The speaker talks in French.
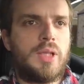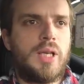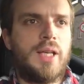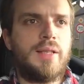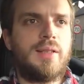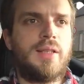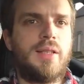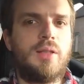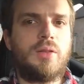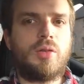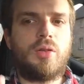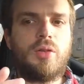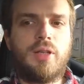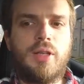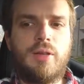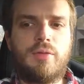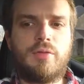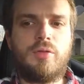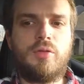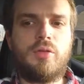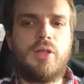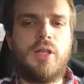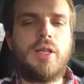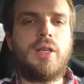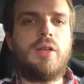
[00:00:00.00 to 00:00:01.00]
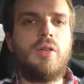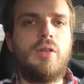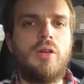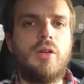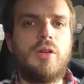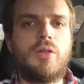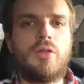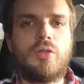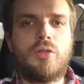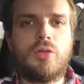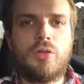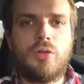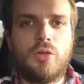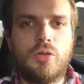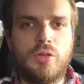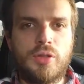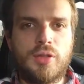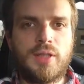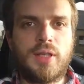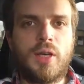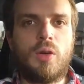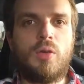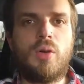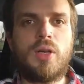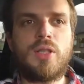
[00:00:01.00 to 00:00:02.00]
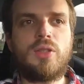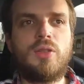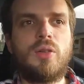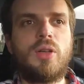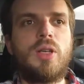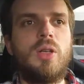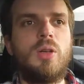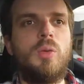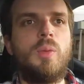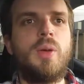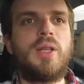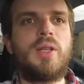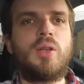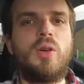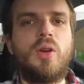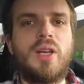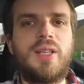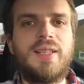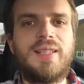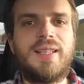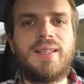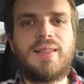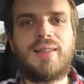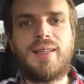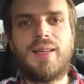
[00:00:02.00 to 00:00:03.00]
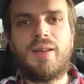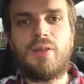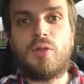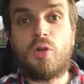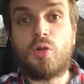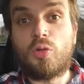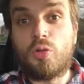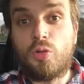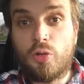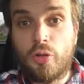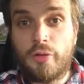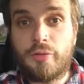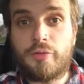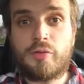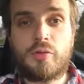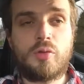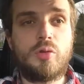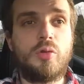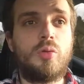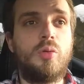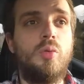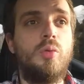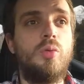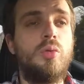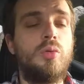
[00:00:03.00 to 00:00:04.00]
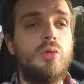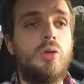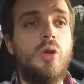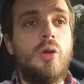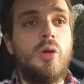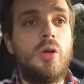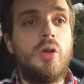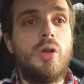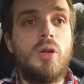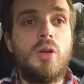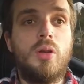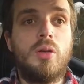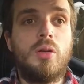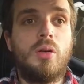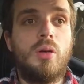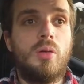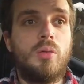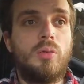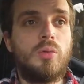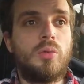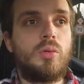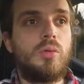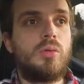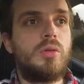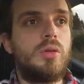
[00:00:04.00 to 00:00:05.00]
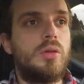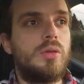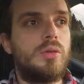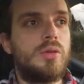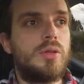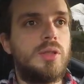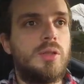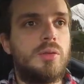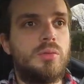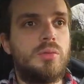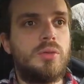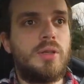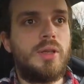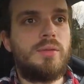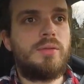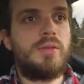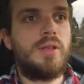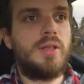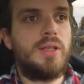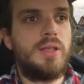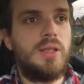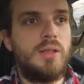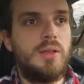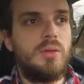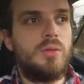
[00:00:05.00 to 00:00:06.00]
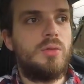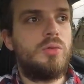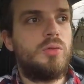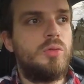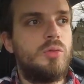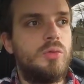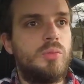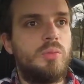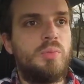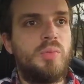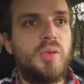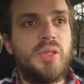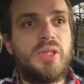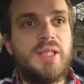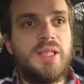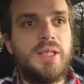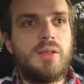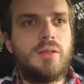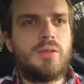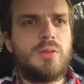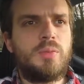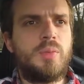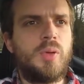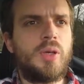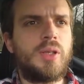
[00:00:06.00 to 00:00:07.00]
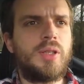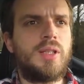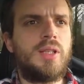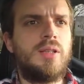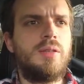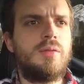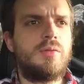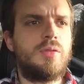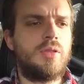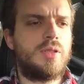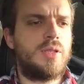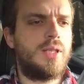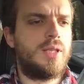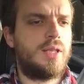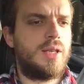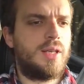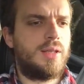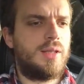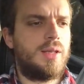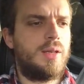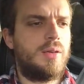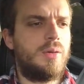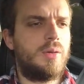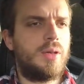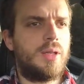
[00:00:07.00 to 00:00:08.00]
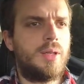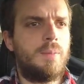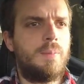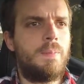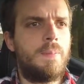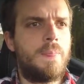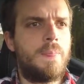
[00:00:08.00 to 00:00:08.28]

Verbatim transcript: À titre d'info d'ailleurs, le 0 à 100 km/h est atteint en 9 secondes, donc c'est tout à fait digne d'une petite sportive de cette catégorie.